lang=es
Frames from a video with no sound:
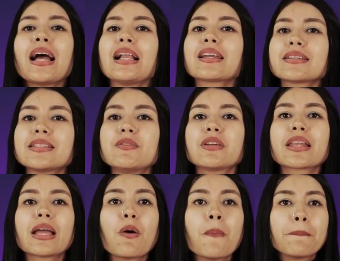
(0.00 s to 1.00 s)
Al recibir
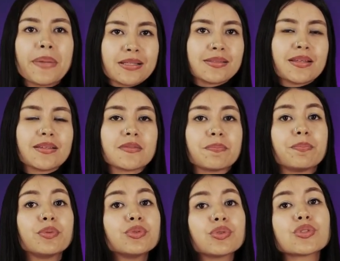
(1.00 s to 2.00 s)
recompensas,
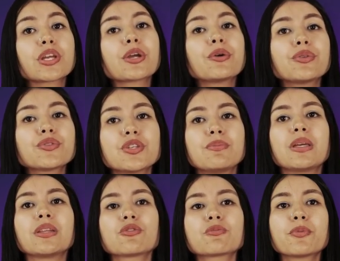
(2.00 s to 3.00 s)
puntos y
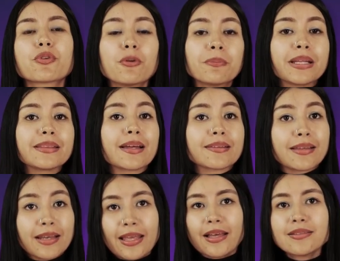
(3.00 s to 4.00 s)
reconocimientos por completar
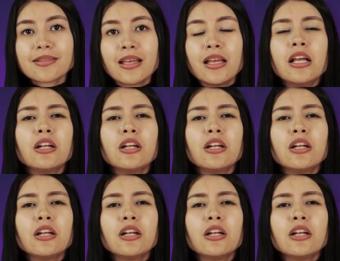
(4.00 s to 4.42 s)
tareas,